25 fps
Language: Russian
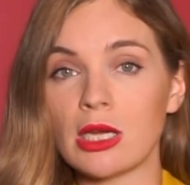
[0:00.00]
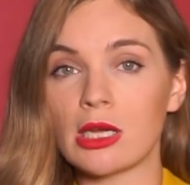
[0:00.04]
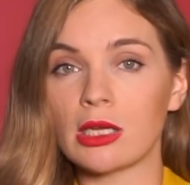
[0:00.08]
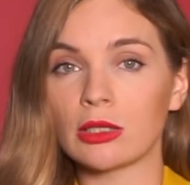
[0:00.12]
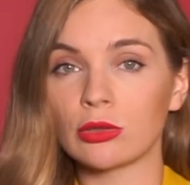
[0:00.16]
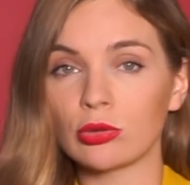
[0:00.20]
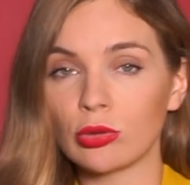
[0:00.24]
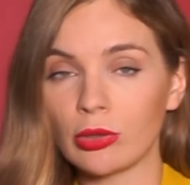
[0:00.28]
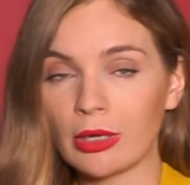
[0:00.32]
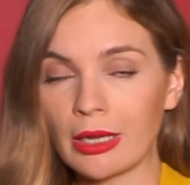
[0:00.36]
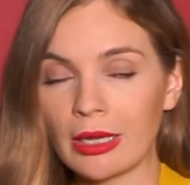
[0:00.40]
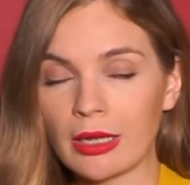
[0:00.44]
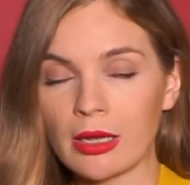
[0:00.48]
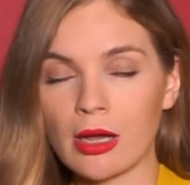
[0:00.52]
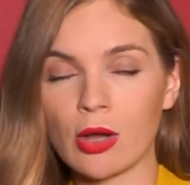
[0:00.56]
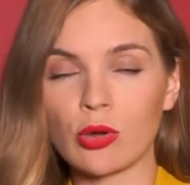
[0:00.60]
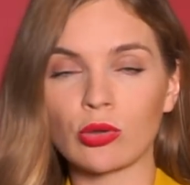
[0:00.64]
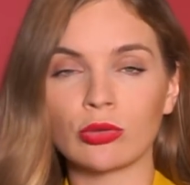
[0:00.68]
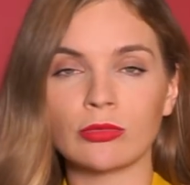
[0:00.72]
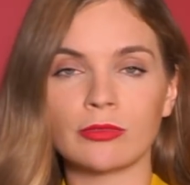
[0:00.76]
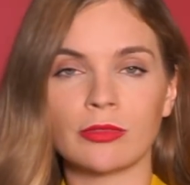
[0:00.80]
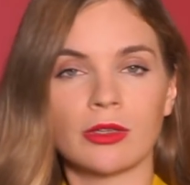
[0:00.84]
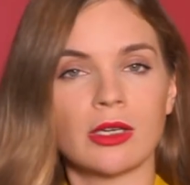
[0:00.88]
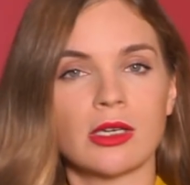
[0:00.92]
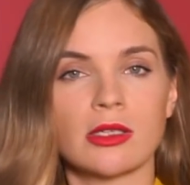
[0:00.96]
которые, как
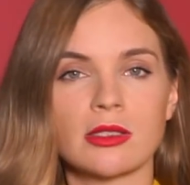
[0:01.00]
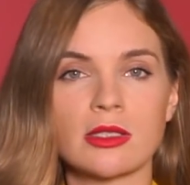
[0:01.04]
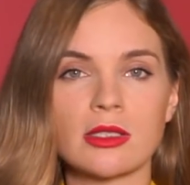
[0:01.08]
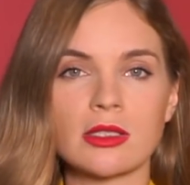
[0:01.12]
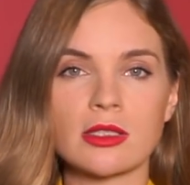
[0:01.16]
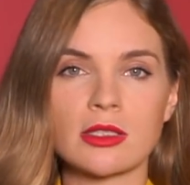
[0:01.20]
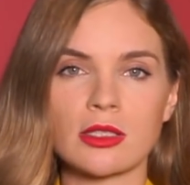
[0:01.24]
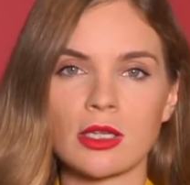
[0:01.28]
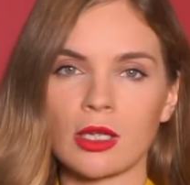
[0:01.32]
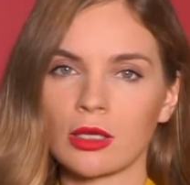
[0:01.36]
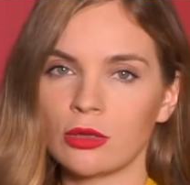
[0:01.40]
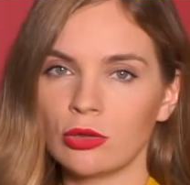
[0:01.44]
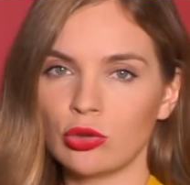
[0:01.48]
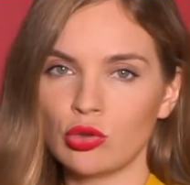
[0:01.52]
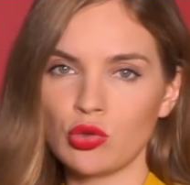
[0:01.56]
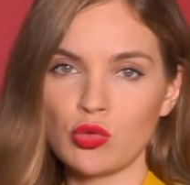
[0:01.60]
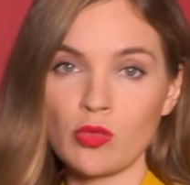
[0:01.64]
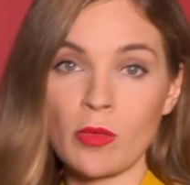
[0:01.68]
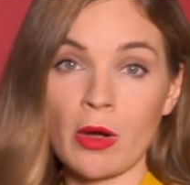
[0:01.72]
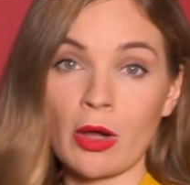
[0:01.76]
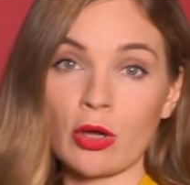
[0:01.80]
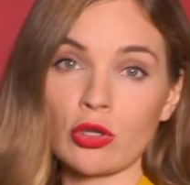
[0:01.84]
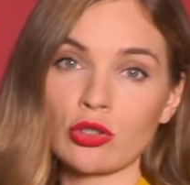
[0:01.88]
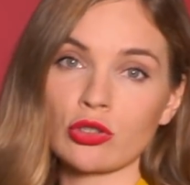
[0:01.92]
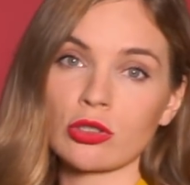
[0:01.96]
он выразился,
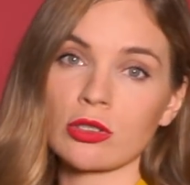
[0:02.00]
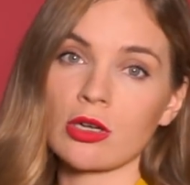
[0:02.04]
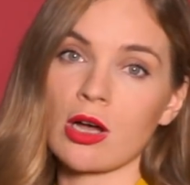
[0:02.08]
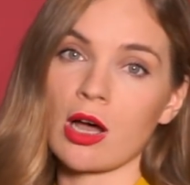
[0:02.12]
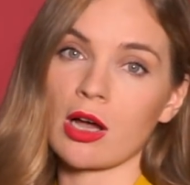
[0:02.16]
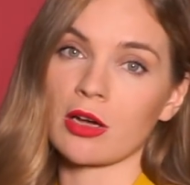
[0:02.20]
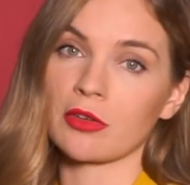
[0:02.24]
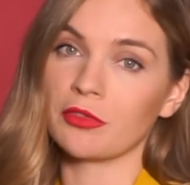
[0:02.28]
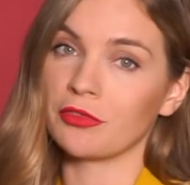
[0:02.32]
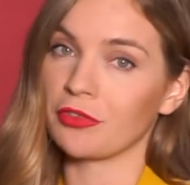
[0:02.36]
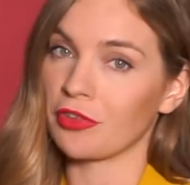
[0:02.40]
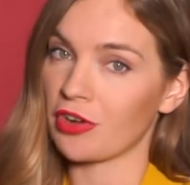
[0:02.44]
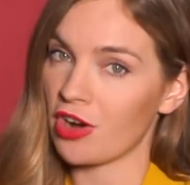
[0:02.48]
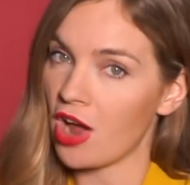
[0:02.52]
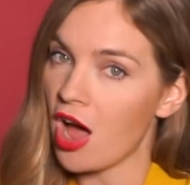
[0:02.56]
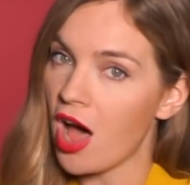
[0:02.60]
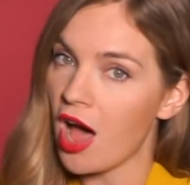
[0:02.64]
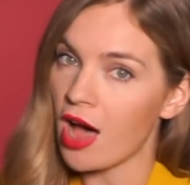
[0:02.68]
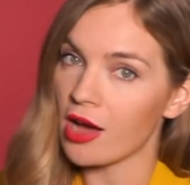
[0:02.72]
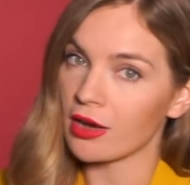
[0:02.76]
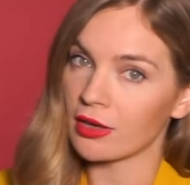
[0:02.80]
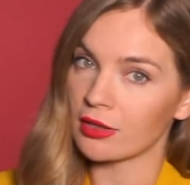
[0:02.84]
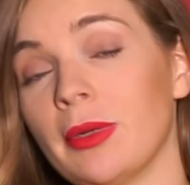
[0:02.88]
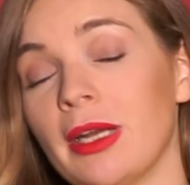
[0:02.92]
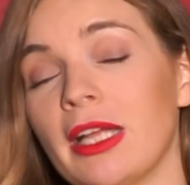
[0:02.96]
думают как враг.